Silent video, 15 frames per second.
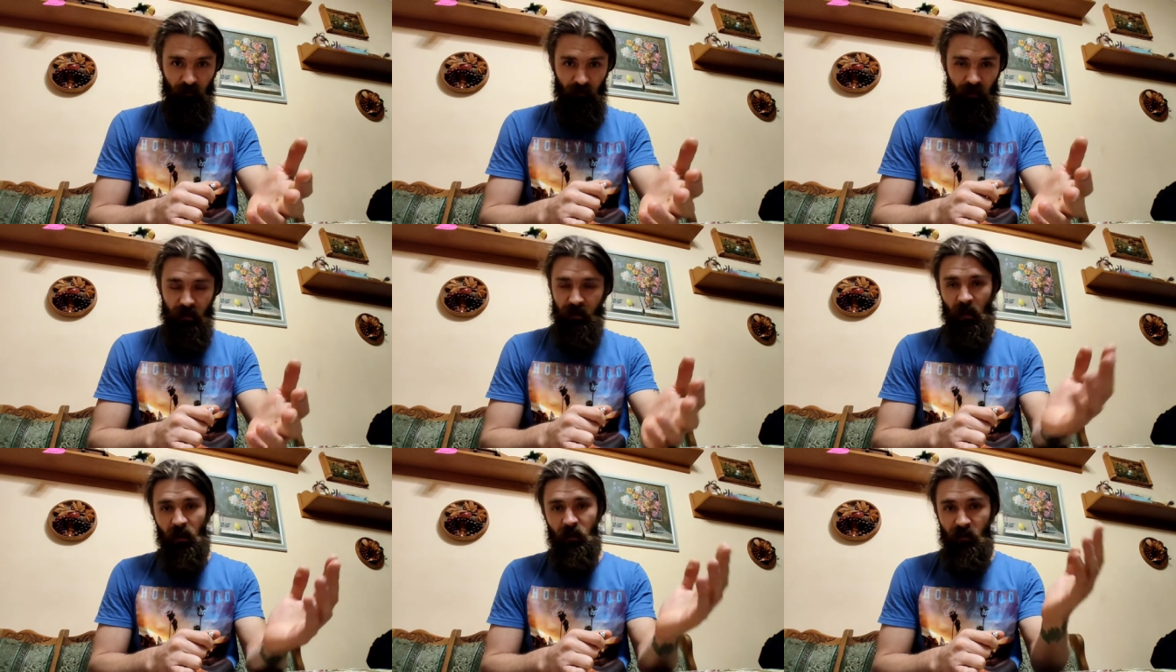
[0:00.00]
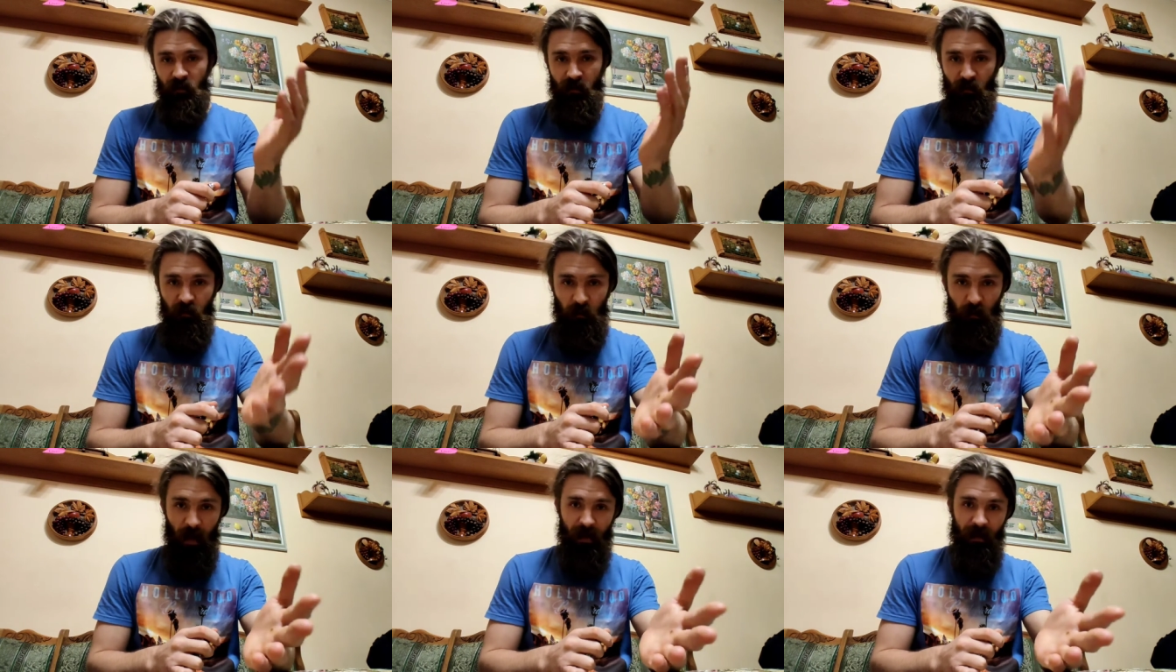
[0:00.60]
Есть
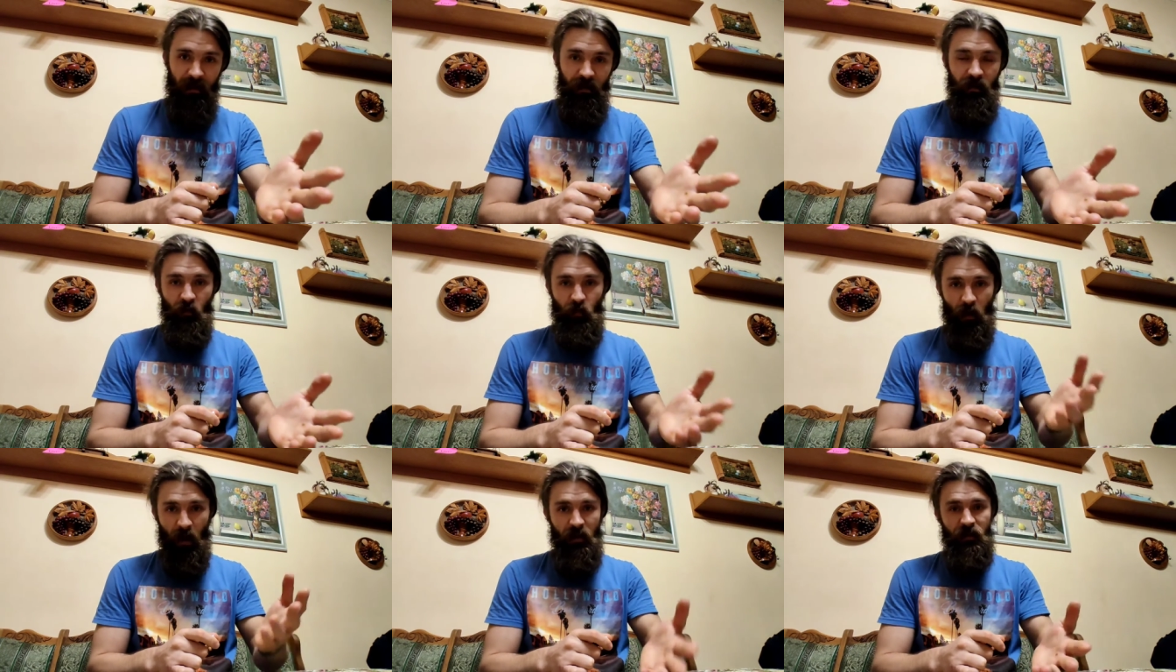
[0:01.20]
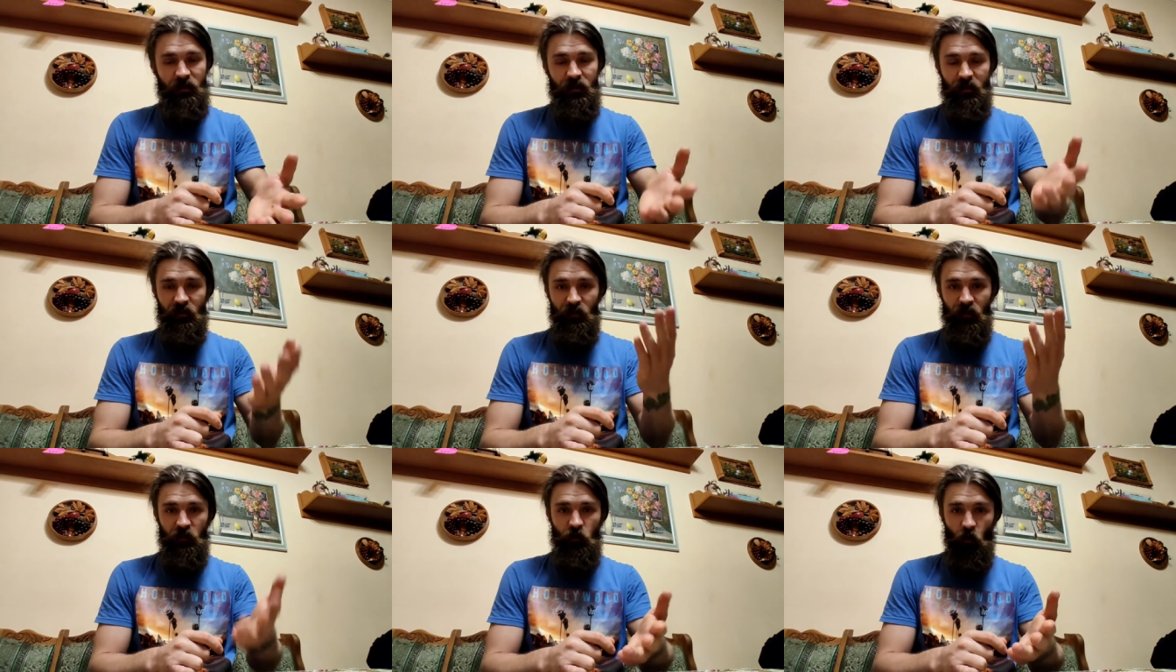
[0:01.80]
1.75, 1.5. Зайди
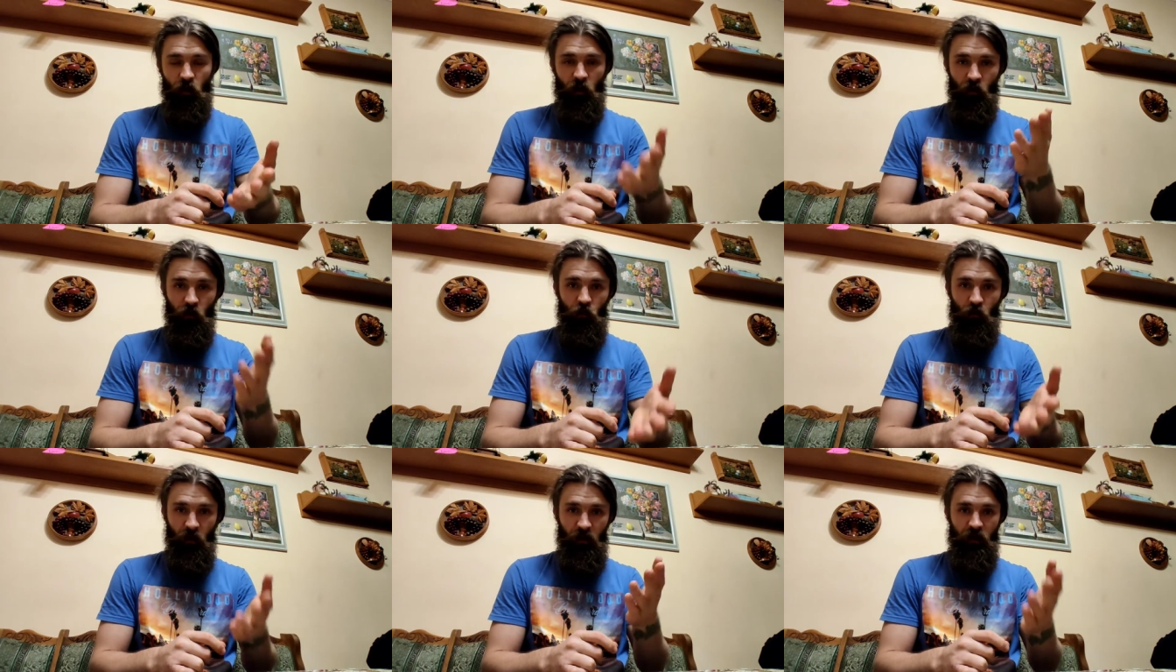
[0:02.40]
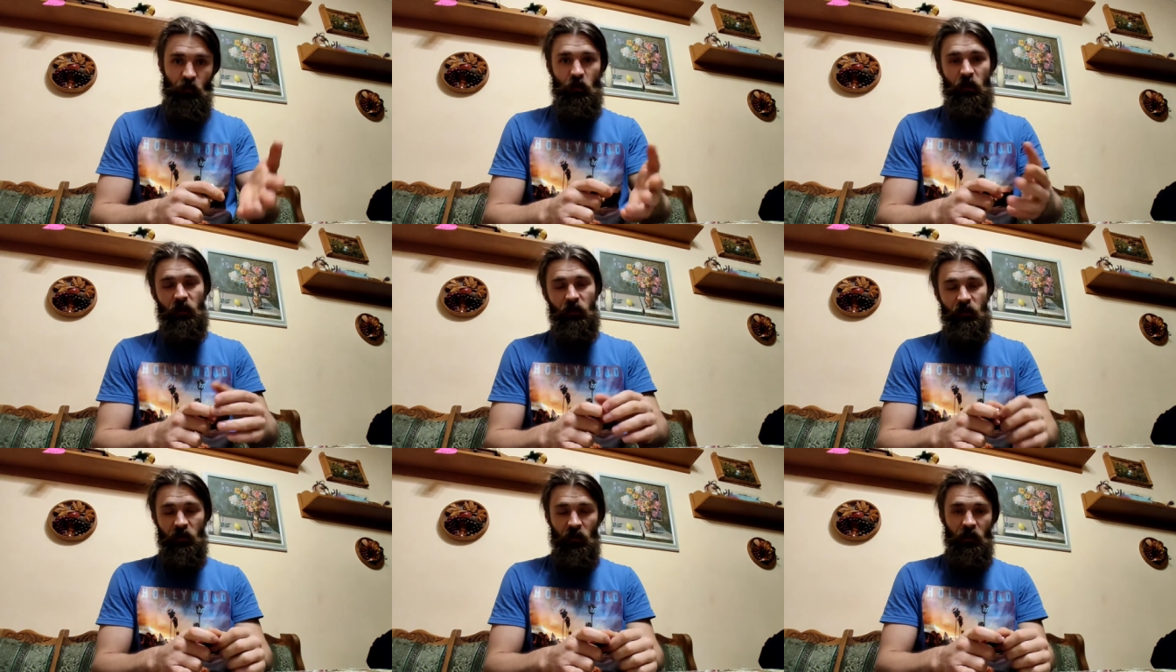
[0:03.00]
в настройки Ютуба, нажми
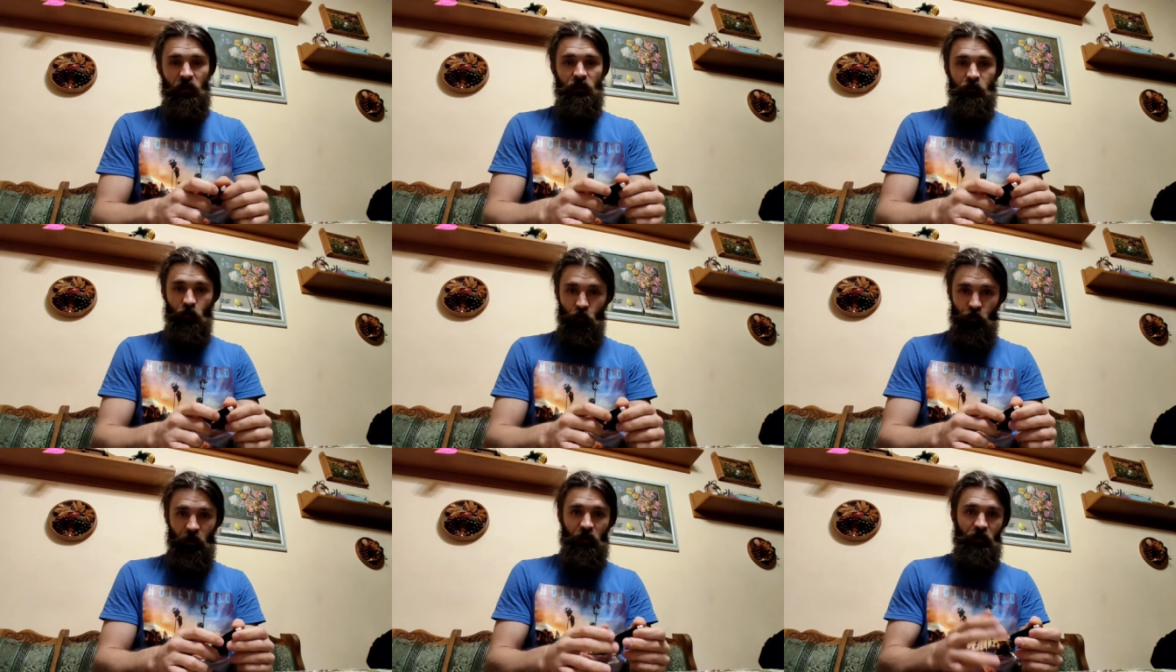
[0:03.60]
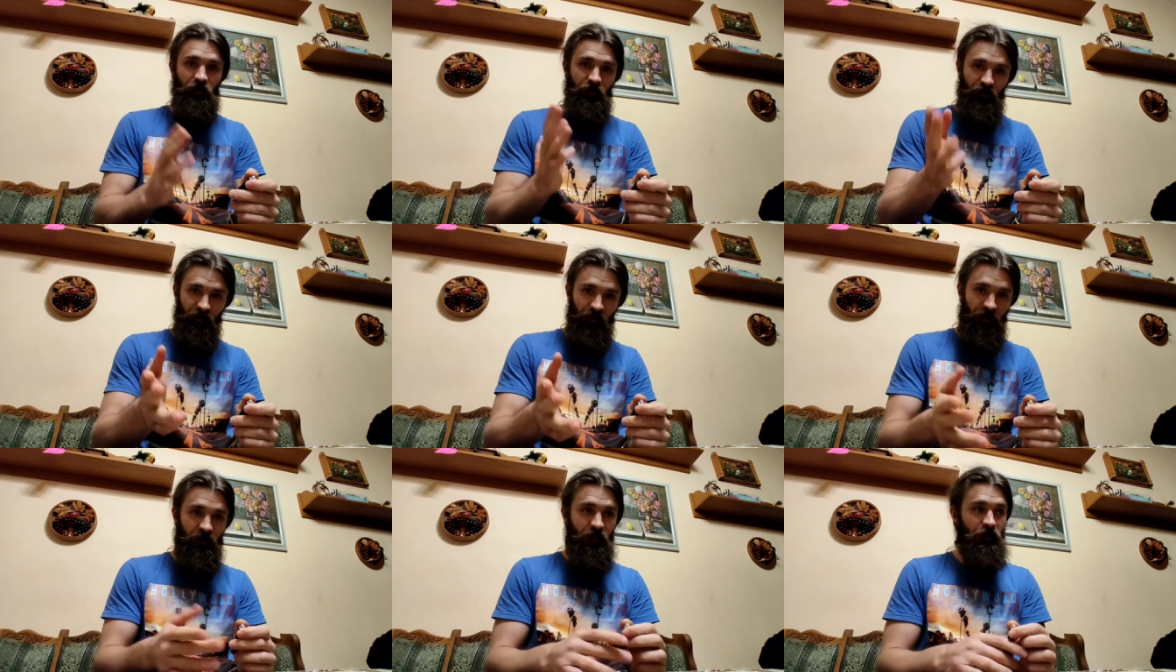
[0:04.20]
и слушай,
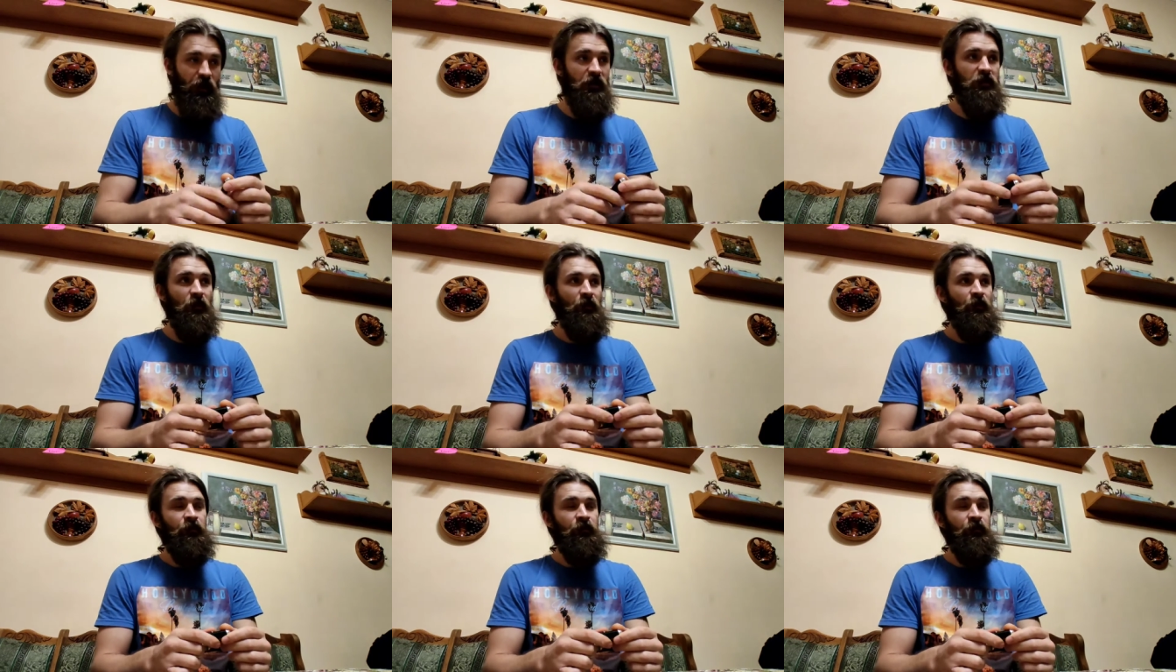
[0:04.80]
наслаждайся.